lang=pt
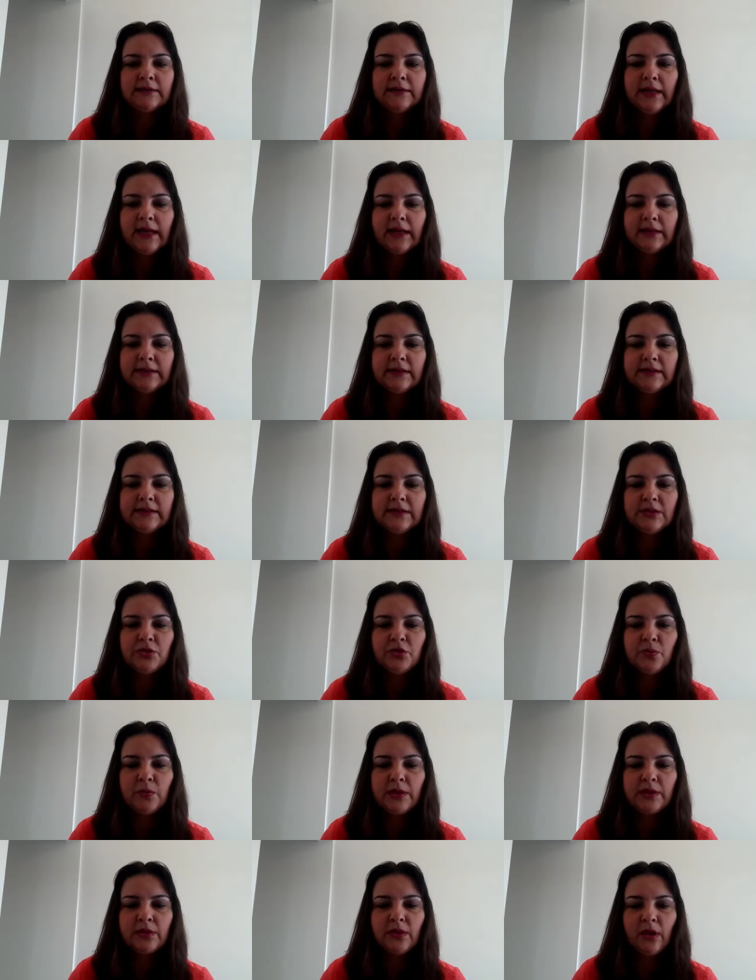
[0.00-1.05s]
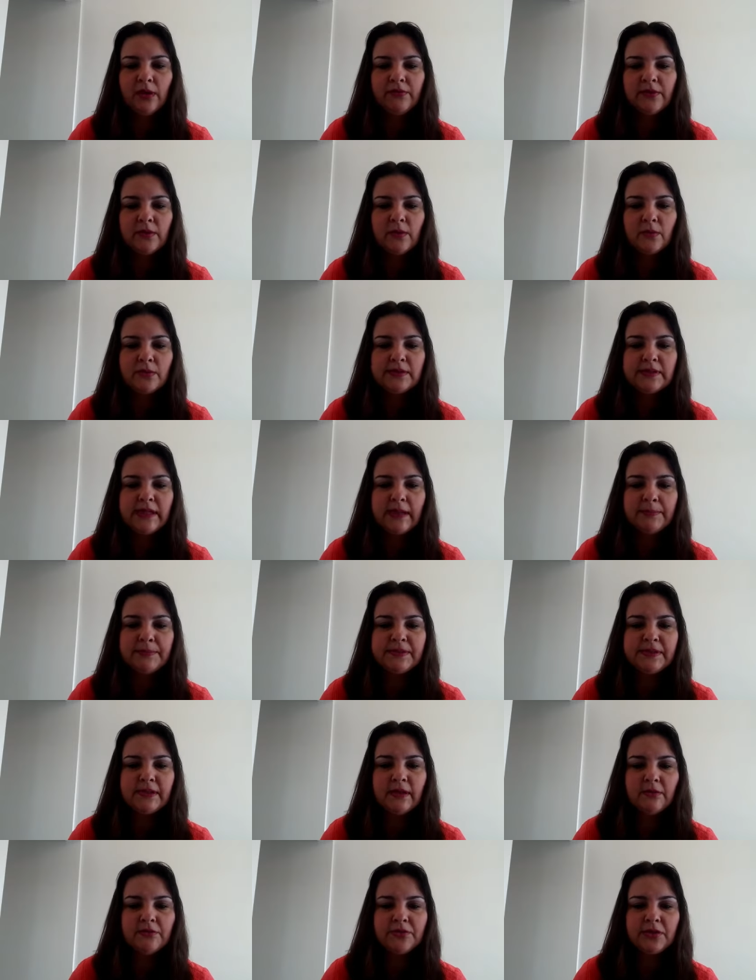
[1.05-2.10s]
Trata-se de uma nova
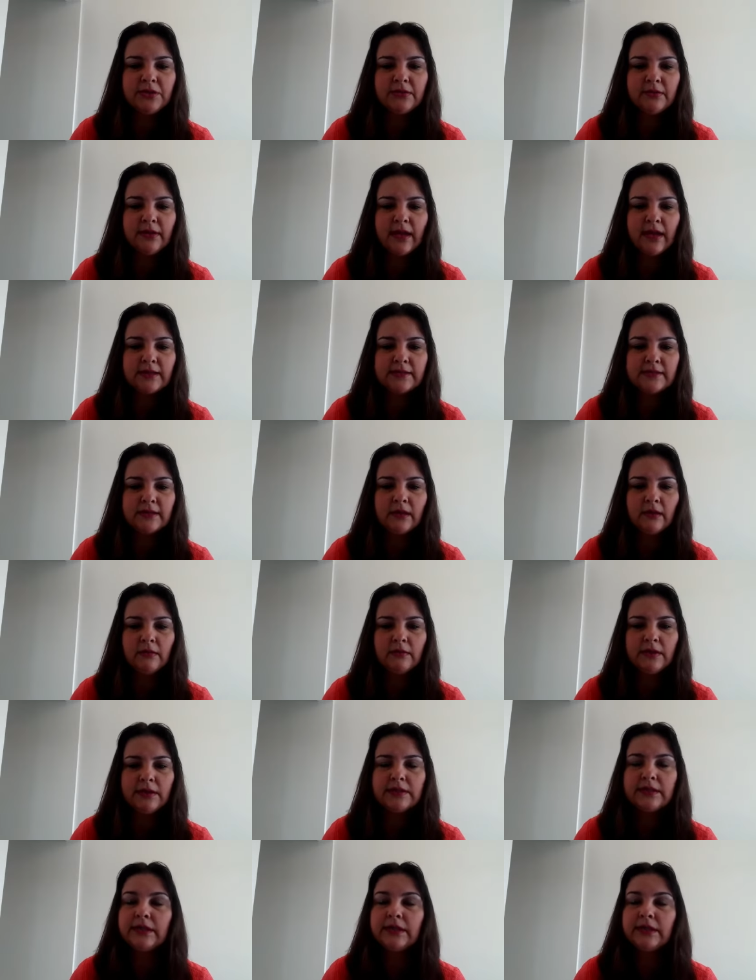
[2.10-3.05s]
concepção de educação que